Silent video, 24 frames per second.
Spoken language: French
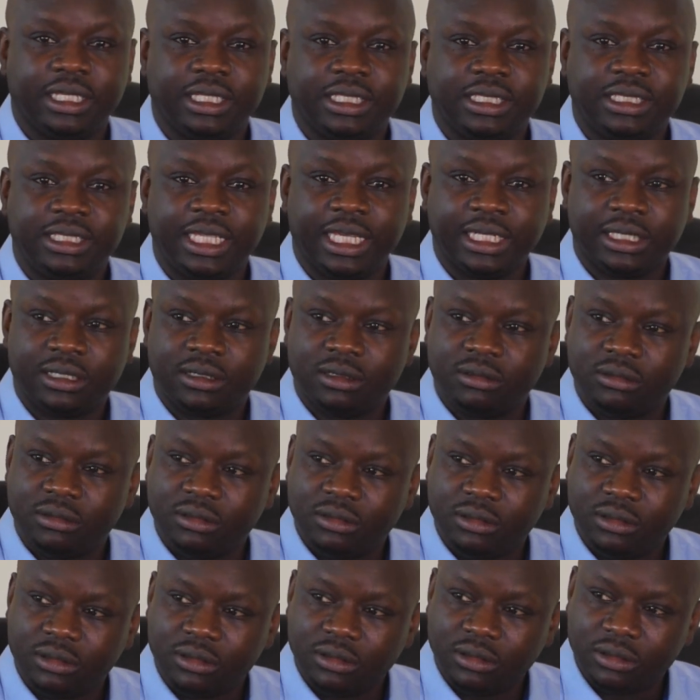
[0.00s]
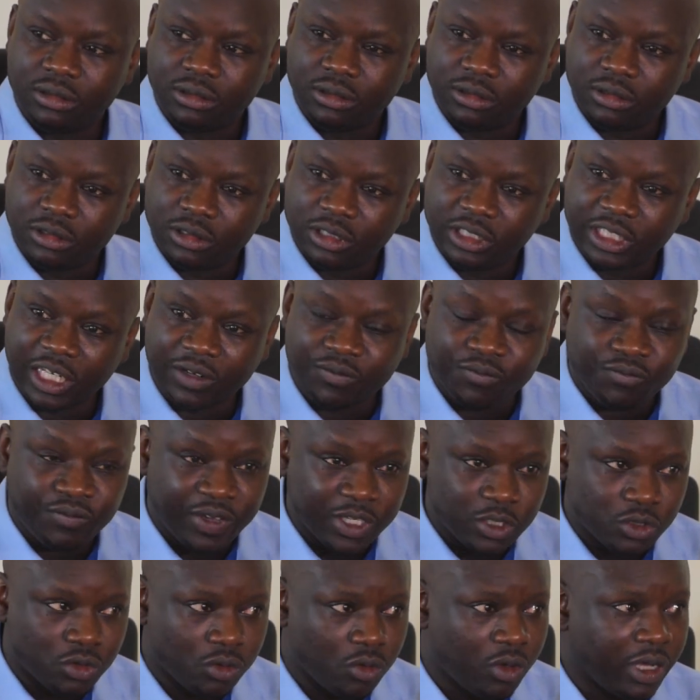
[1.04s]
cette, cette
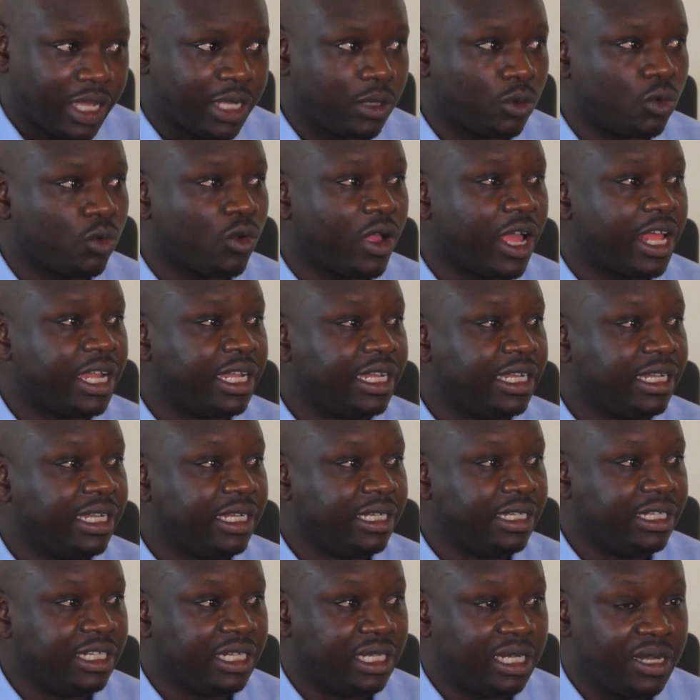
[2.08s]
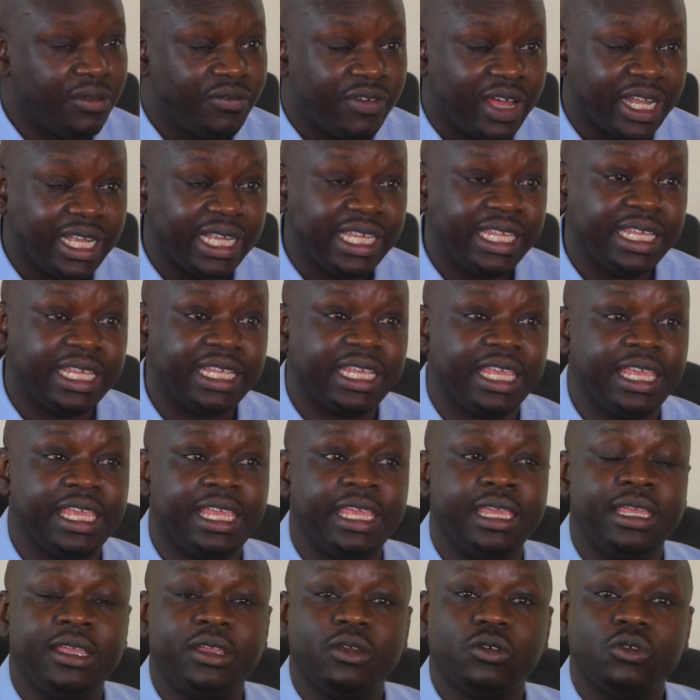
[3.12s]
façon, en tout cas, de
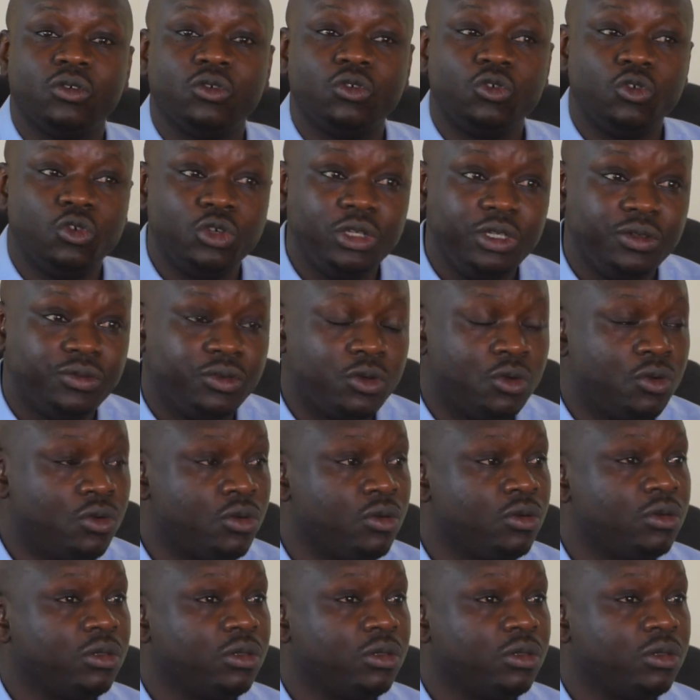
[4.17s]
revendiquer au niveau